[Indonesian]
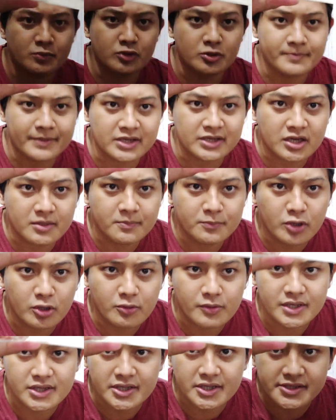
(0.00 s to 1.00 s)
belum pada ngeblok
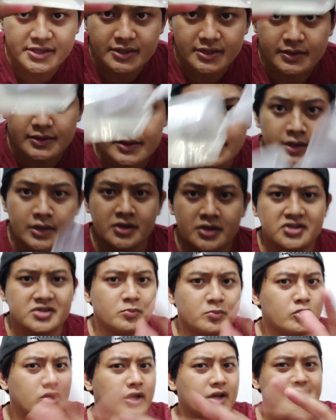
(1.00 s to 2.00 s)
warnanya
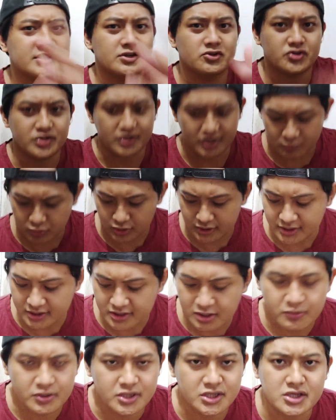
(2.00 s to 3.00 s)
sebulan satu setengah bulan lagi
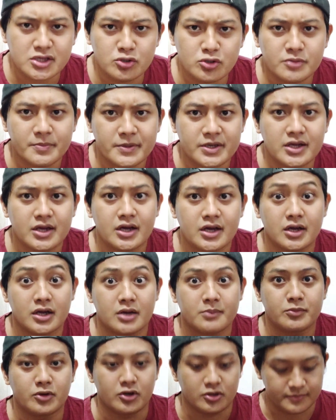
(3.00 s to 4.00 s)
warnanya udah pada
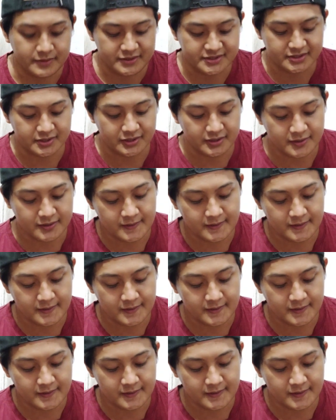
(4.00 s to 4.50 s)
ngeblok pasti